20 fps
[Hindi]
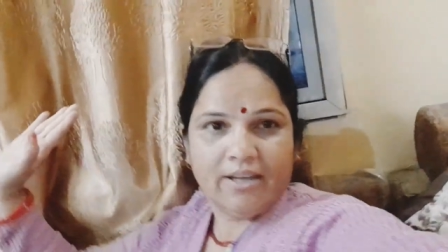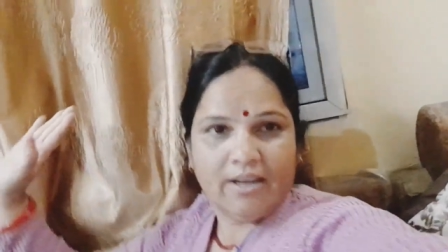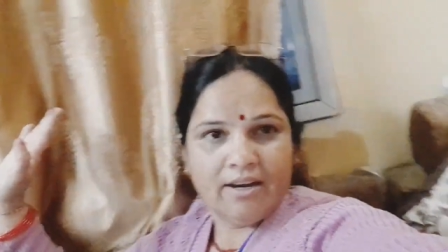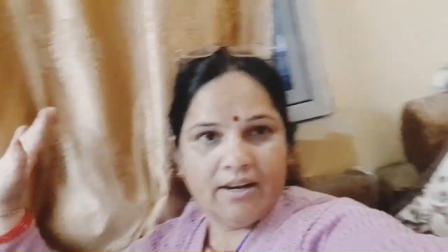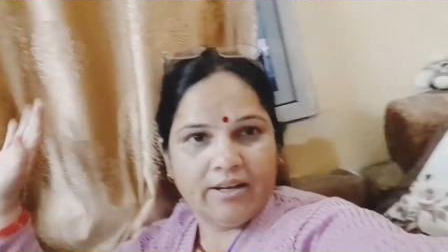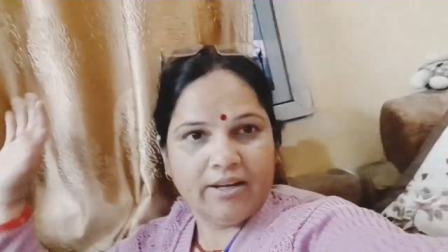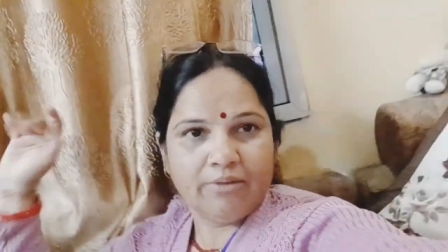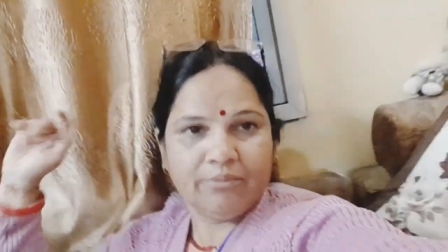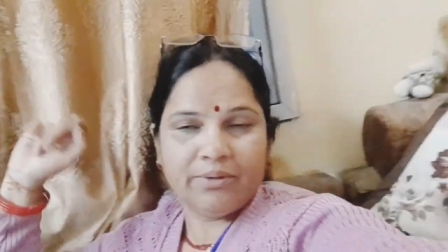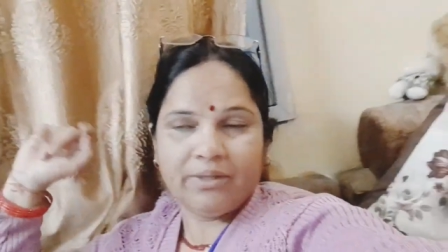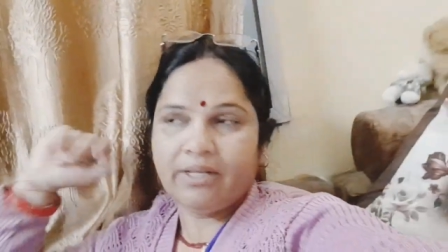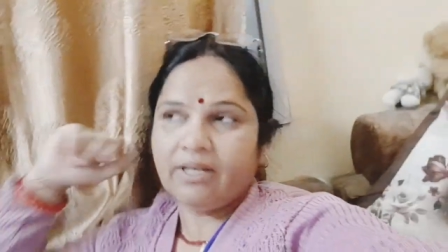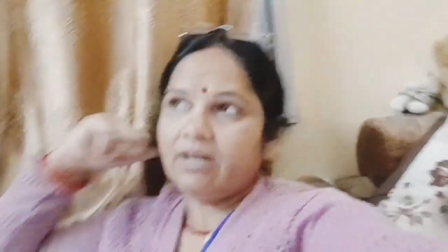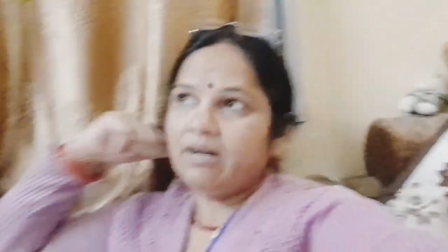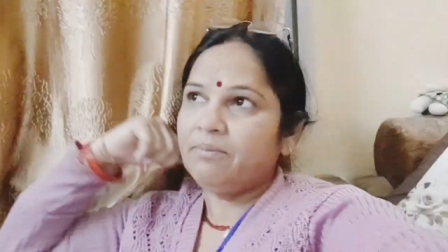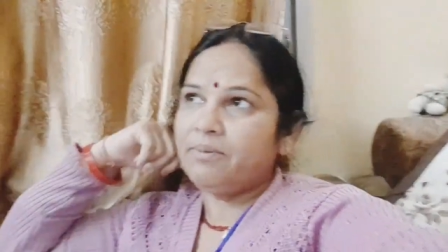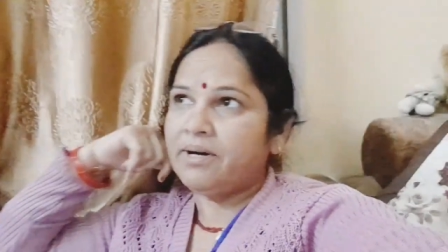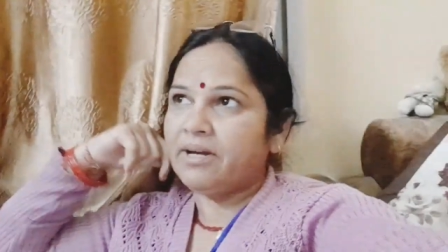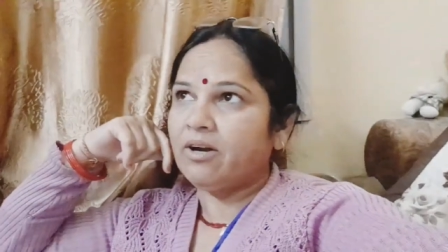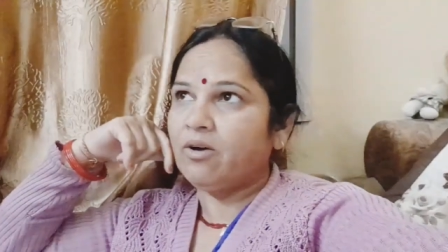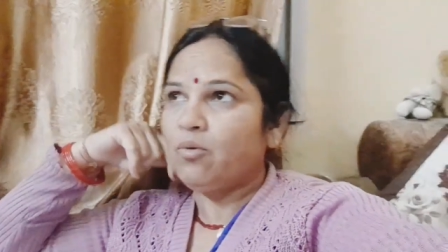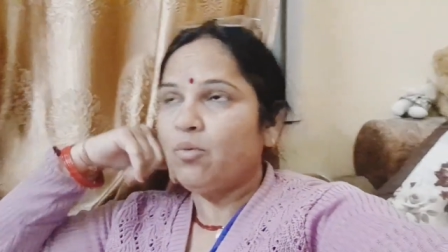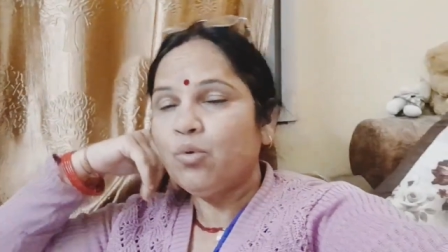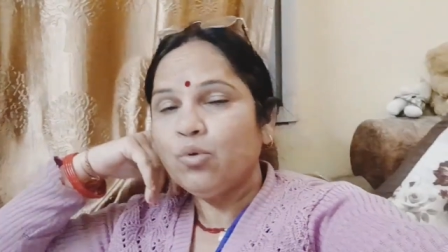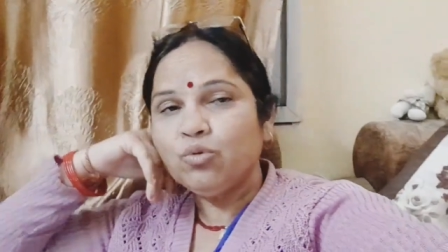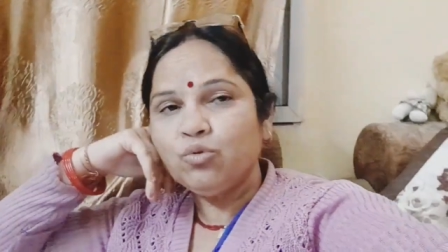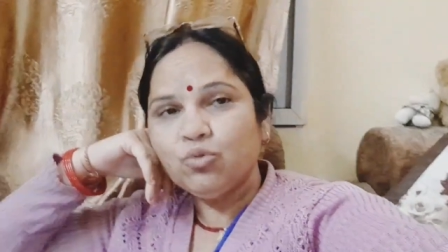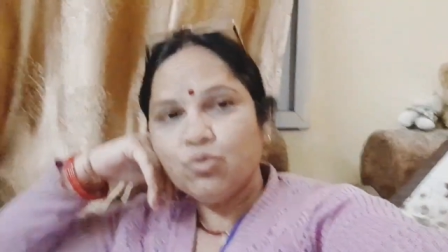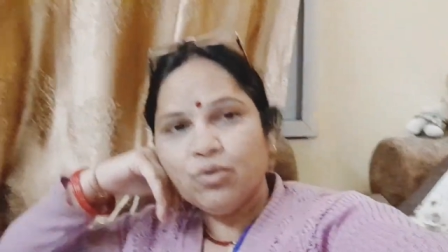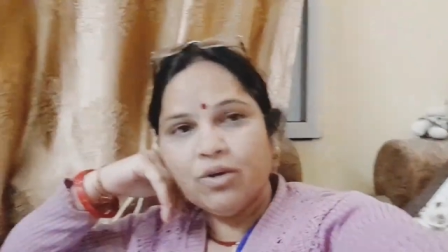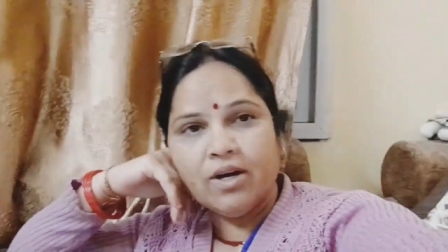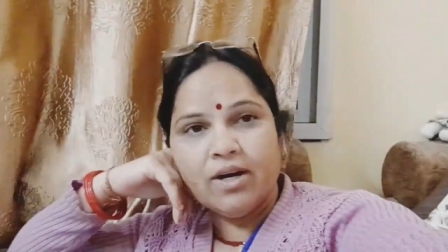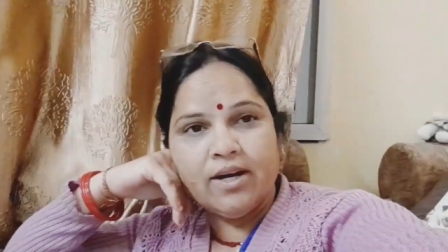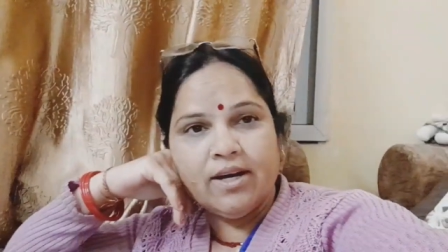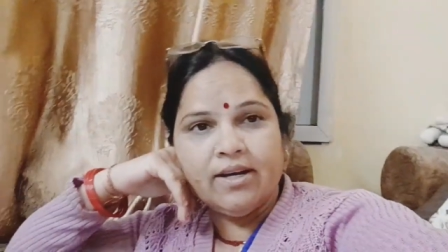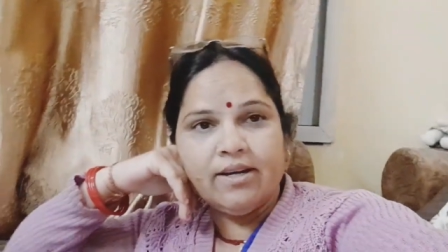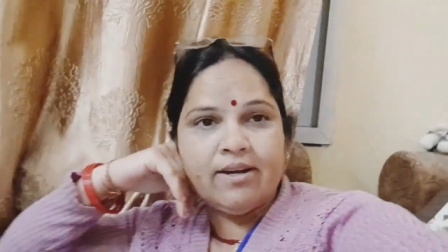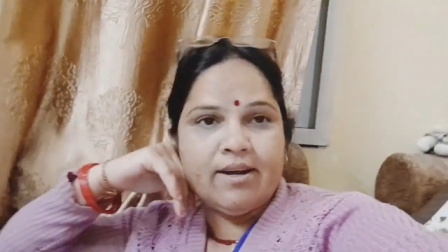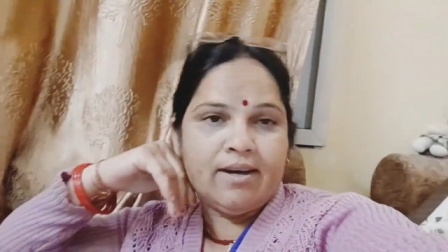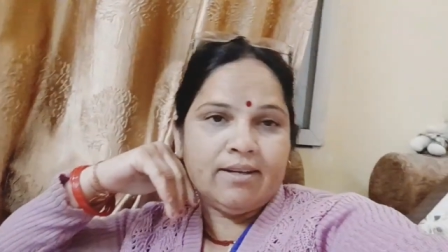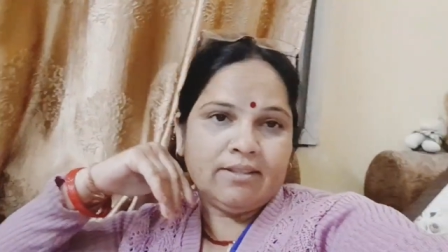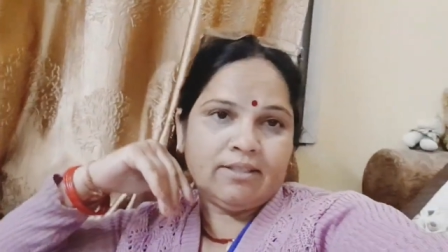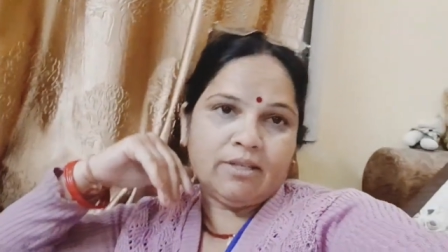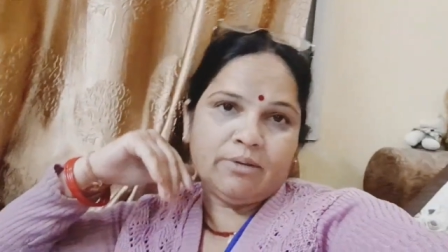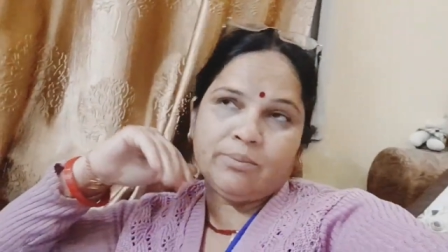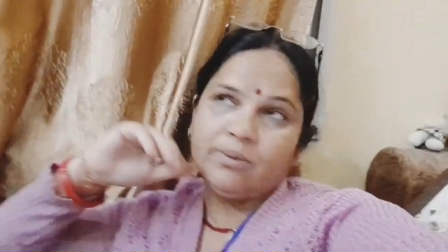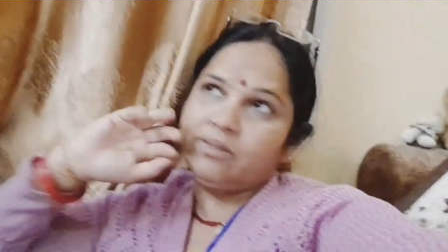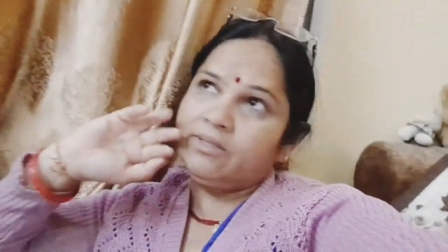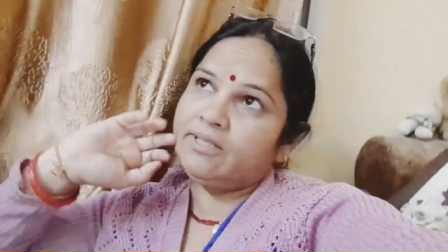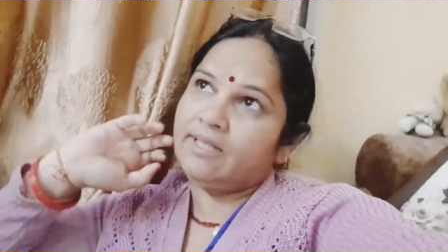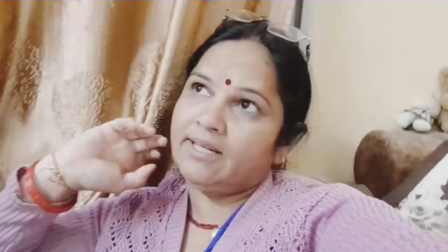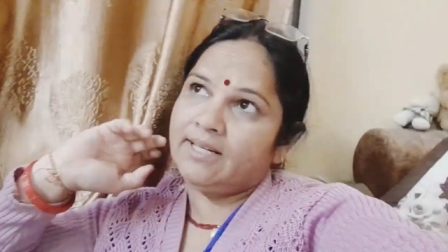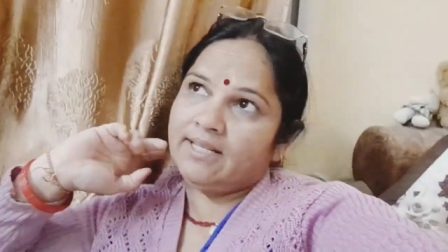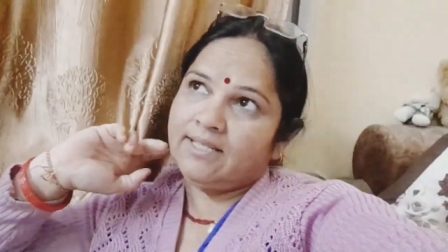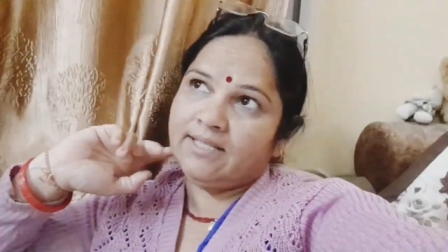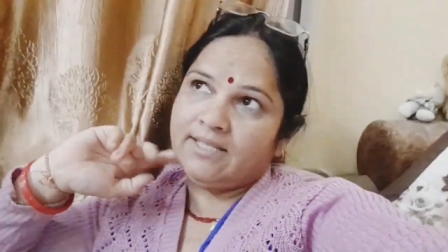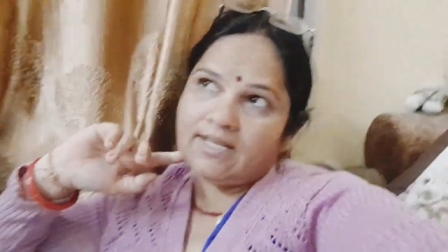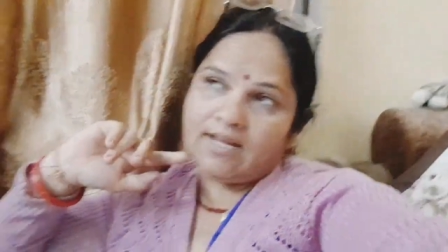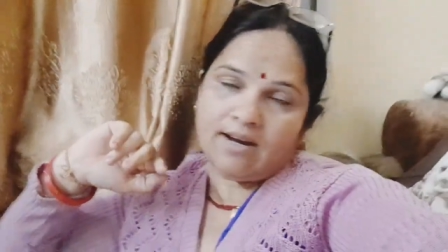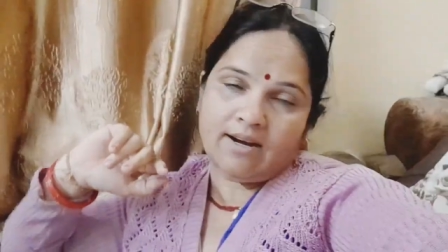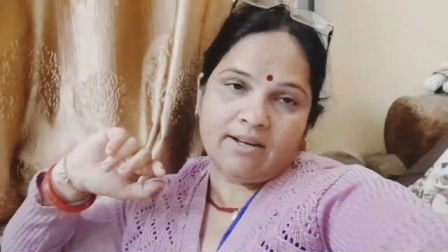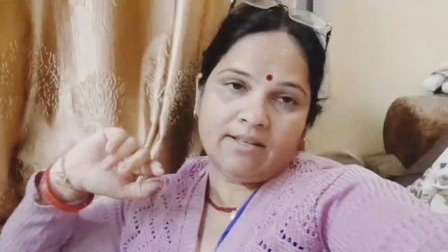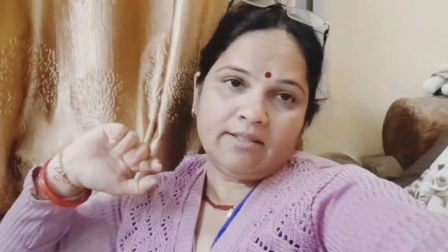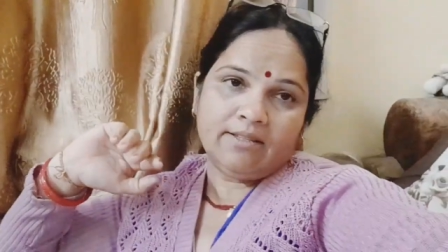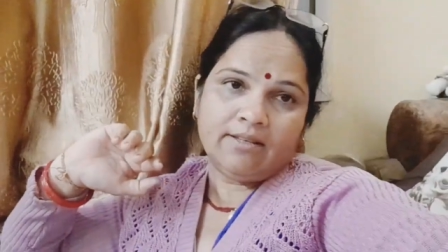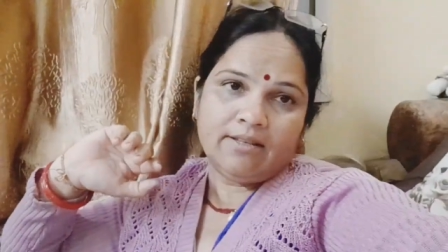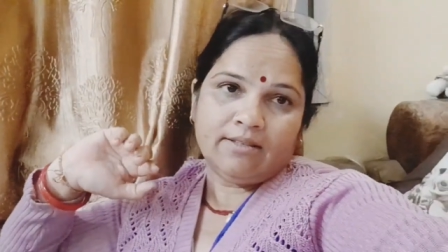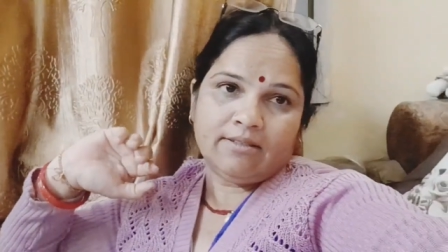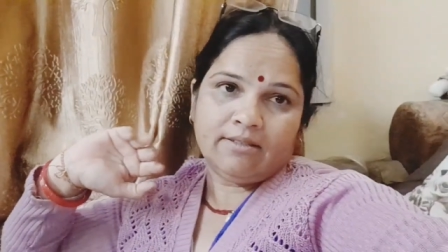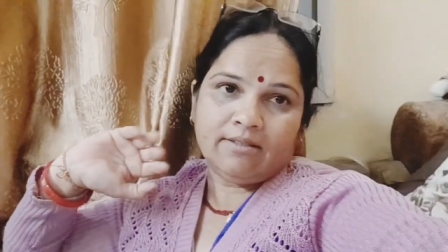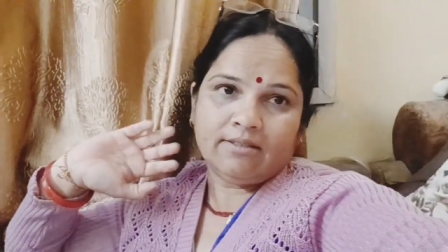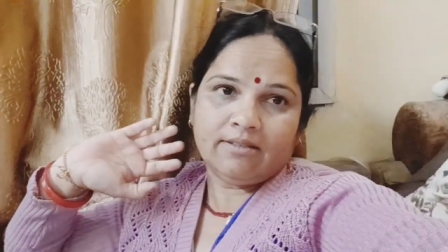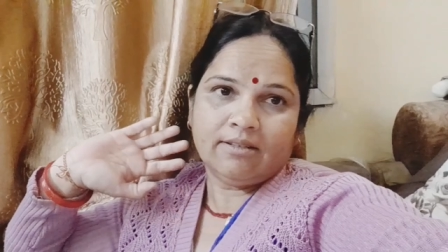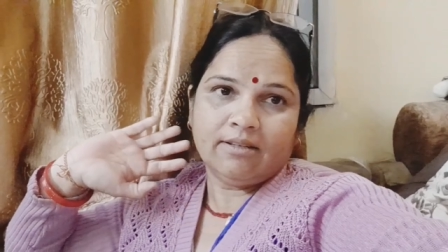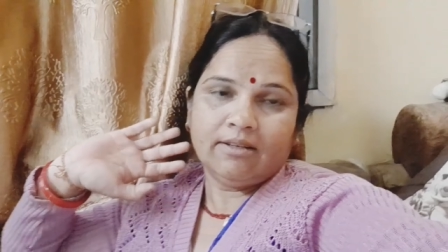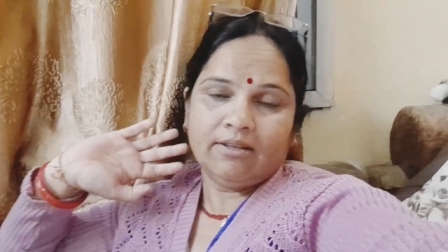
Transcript: खाना पीना हमारा हो चुका है रात के बज गए हैं साढ़े दस